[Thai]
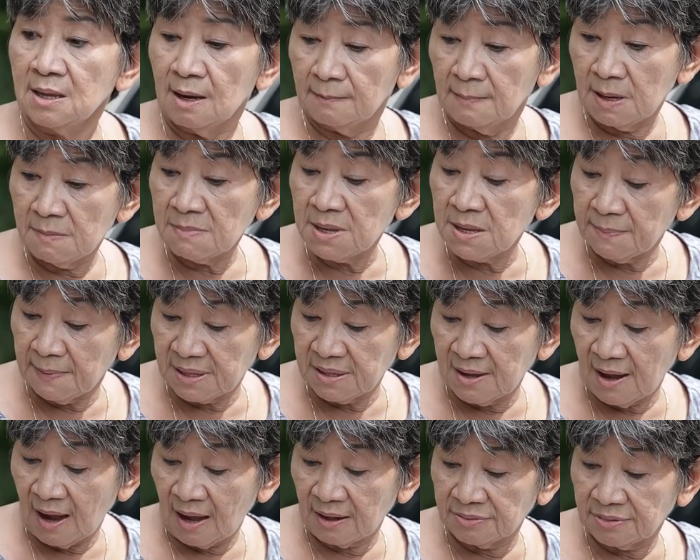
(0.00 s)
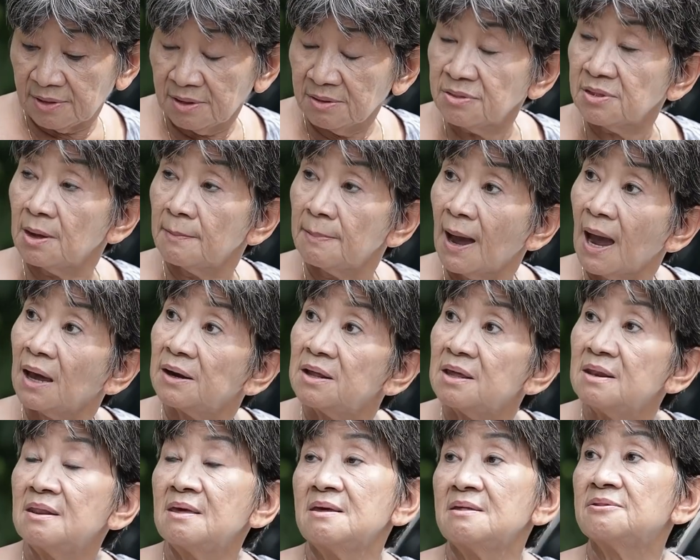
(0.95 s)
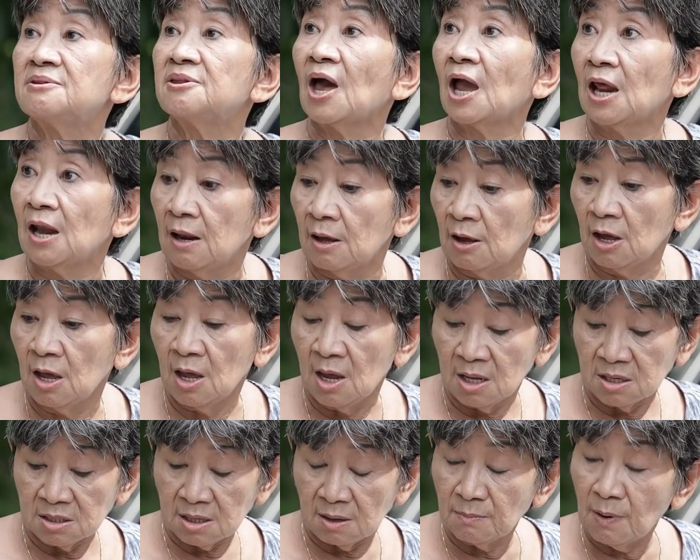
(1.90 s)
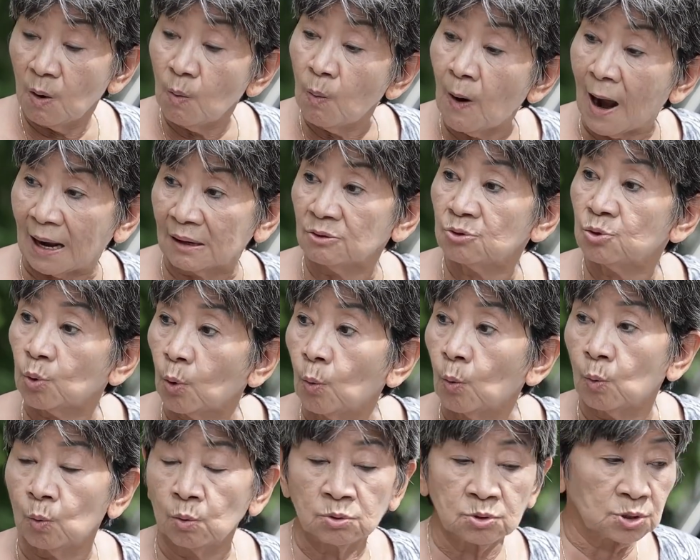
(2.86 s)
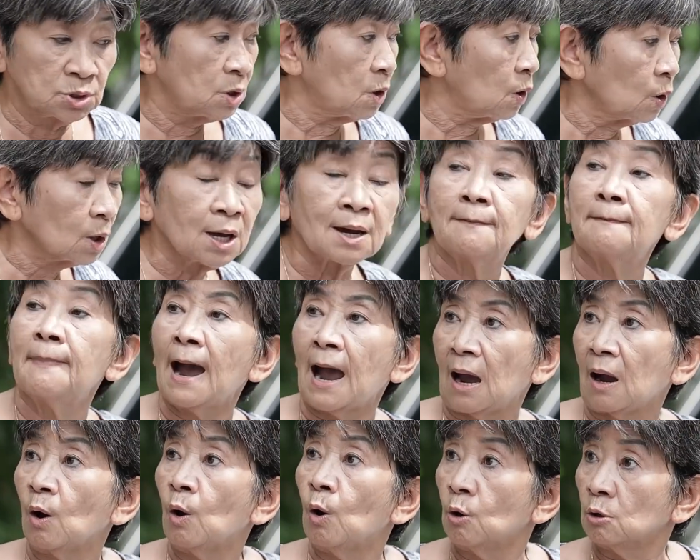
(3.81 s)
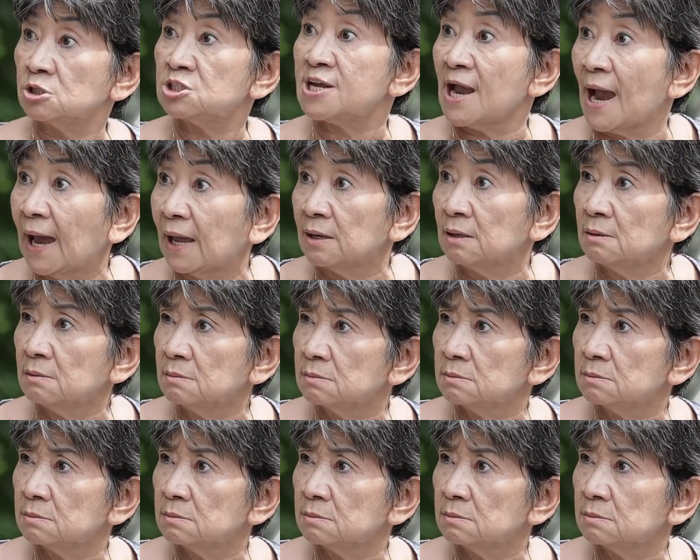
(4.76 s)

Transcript: ยังไม่มีปัญญาซื้อเสื้อผ้าดีๆใส่เลยจะมาหวังสูงซื้อรถกระบะของฉัน